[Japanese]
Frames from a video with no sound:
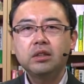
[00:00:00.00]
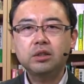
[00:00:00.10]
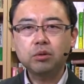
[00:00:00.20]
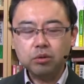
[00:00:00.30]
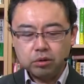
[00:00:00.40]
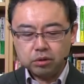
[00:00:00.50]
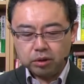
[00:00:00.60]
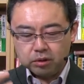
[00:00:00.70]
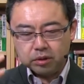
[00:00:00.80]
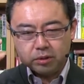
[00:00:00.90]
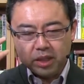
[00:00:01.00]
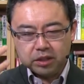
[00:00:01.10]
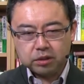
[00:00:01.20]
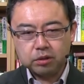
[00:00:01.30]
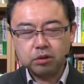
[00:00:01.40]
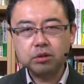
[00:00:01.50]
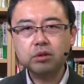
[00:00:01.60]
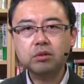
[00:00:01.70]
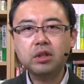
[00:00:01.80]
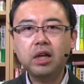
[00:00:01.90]
でそれをイメージすること
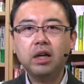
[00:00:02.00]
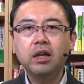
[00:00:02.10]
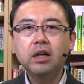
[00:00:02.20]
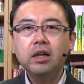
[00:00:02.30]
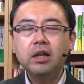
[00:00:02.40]
によって、